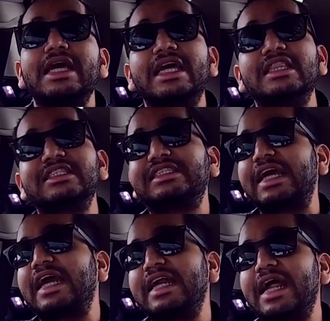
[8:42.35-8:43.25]
इन द
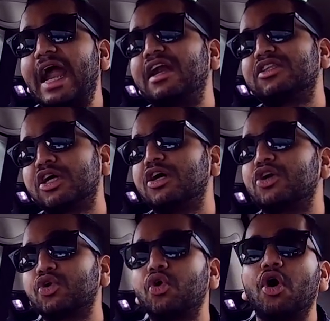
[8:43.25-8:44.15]
सेकेंड एंड
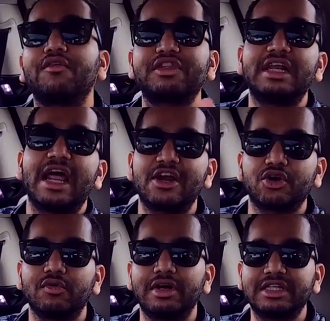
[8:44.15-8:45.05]
थर्ड रो ऑफ द लैंड
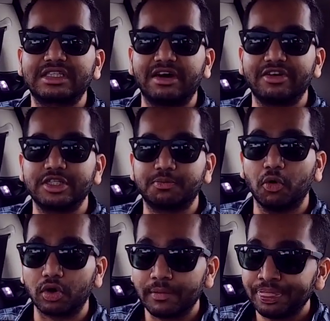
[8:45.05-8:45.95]
रोवर डिस्कवरी
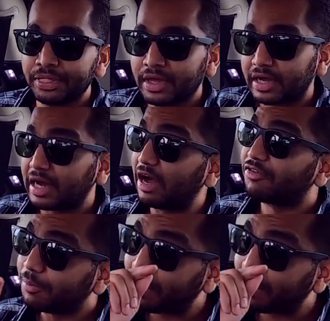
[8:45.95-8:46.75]
स्पोर्ट काफ़ी